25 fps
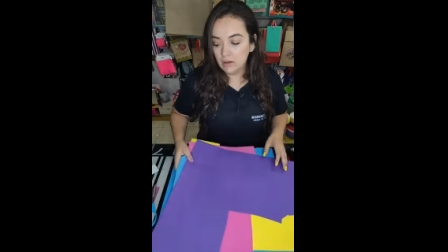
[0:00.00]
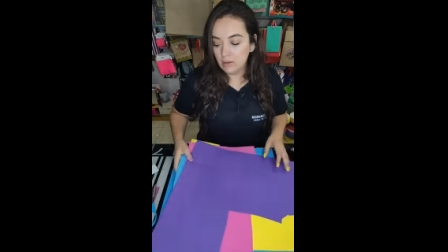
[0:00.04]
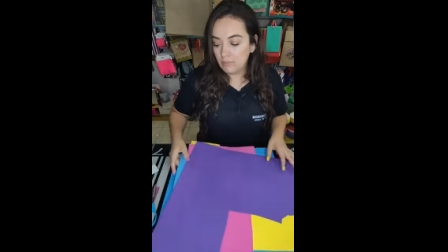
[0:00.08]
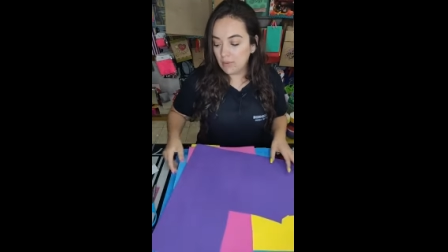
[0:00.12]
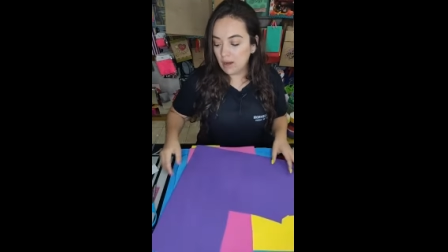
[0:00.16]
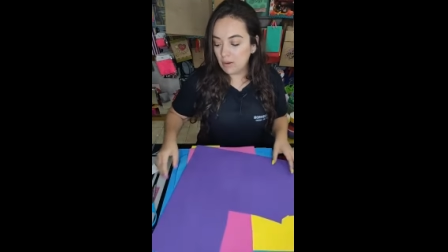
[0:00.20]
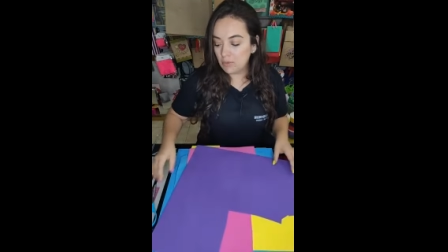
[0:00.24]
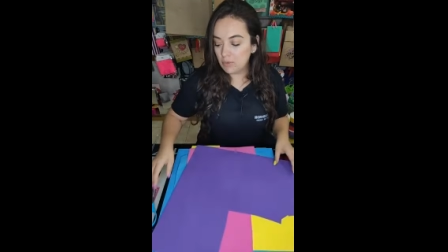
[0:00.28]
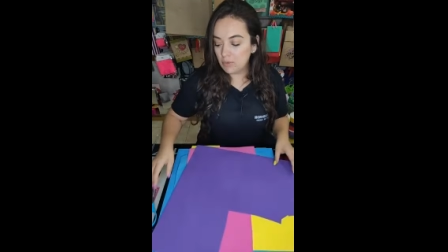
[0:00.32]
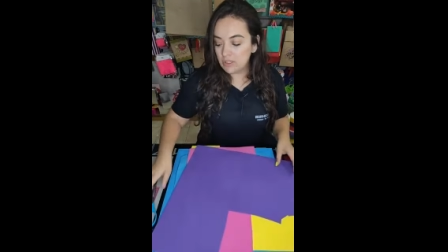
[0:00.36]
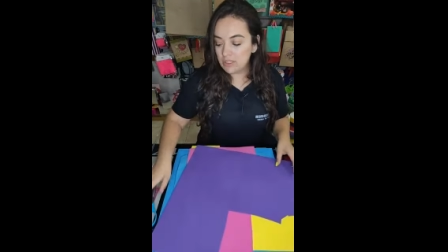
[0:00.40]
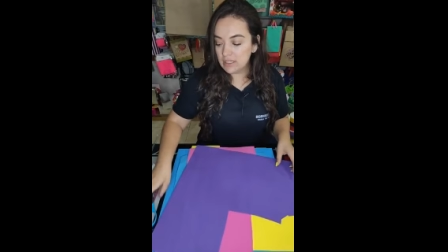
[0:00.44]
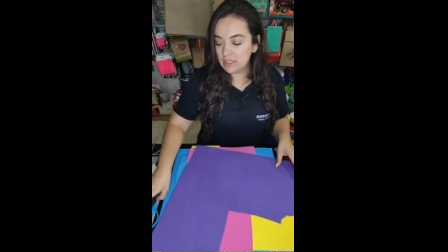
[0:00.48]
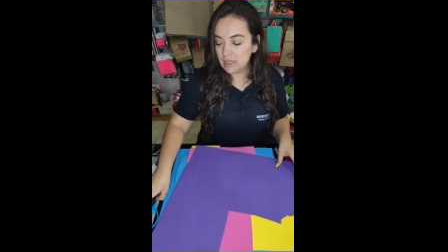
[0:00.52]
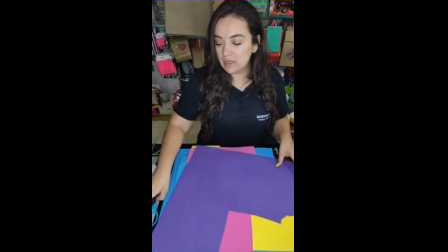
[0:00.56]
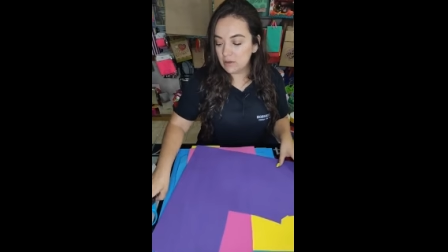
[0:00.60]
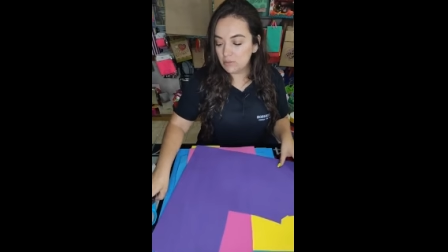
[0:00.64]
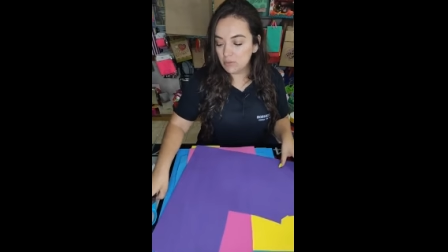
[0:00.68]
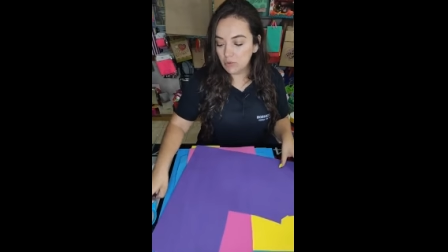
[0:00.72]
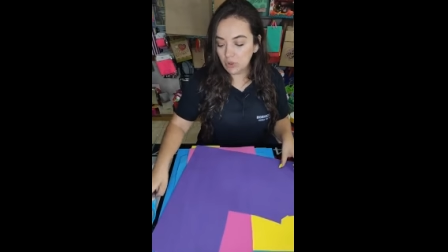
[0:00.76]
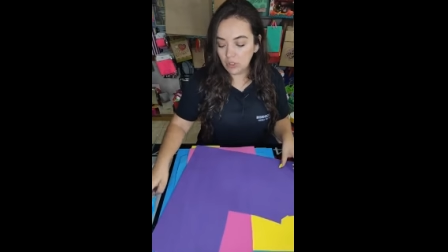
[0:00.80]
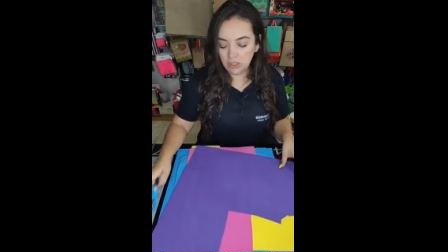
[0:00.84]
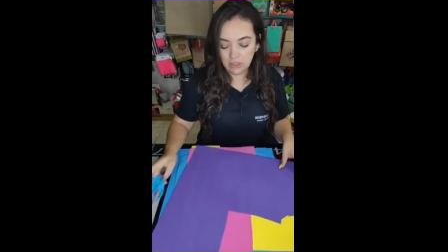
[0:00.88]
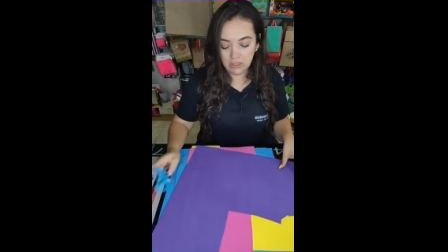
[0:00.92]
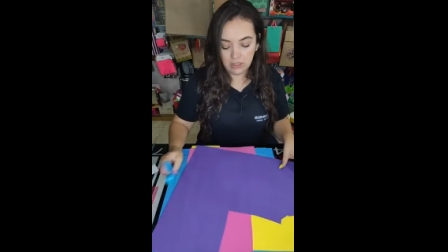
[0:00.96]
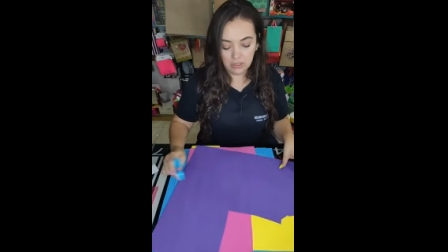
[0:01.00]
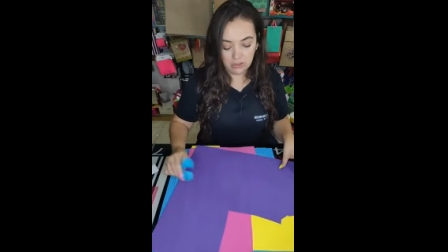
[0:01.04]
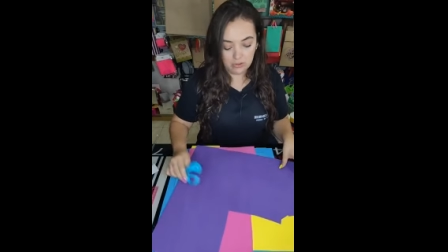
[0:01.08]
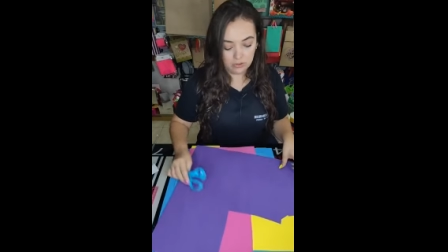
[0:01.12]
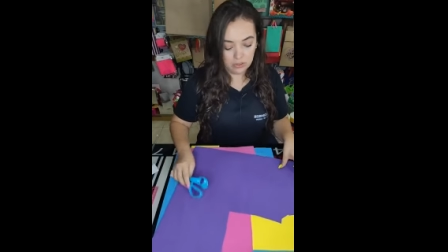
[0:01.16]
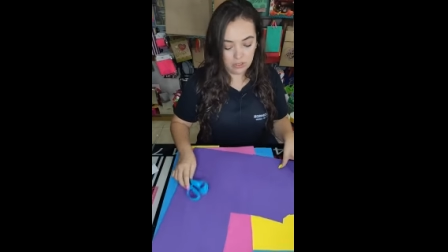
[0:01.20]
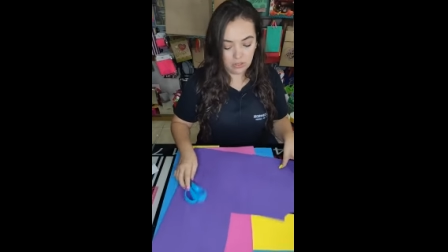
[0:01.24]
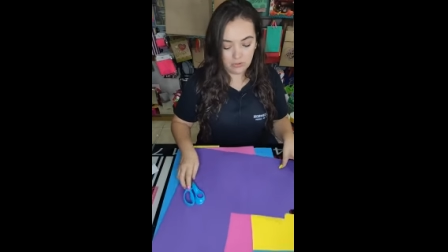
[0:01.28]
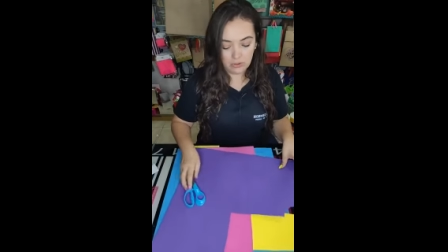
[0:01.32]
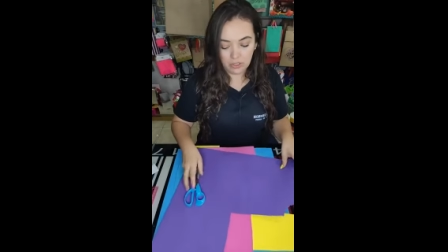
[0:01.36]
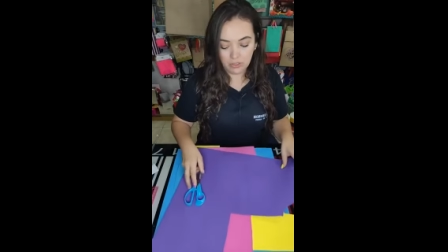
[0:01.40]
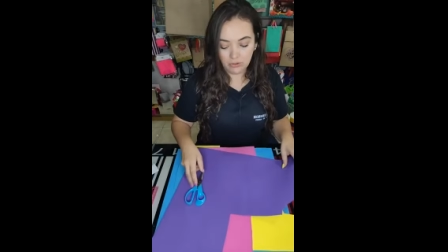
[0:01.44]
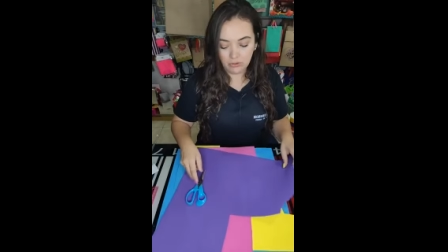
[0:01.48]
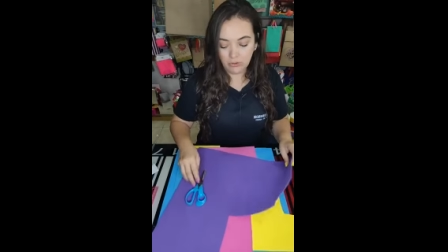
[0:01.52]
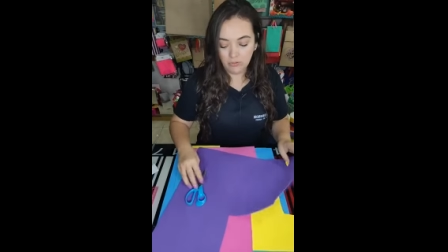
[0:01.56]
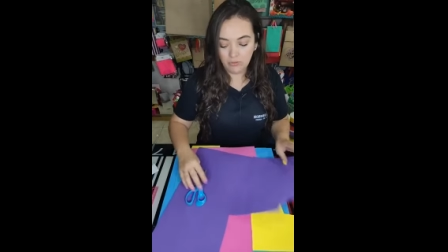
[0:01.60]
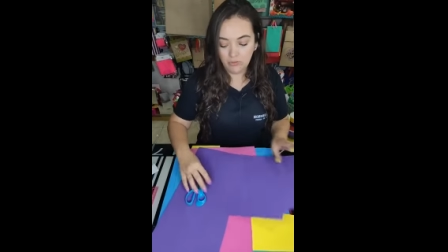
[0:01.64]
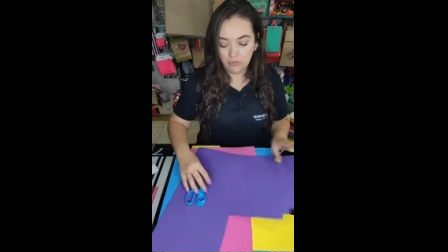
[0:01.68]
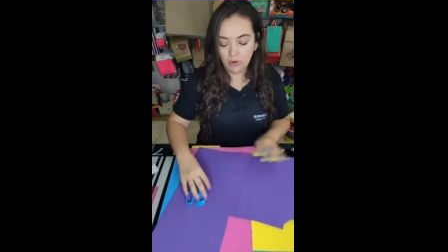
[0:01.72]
Vamos a hacer molinitos de viento en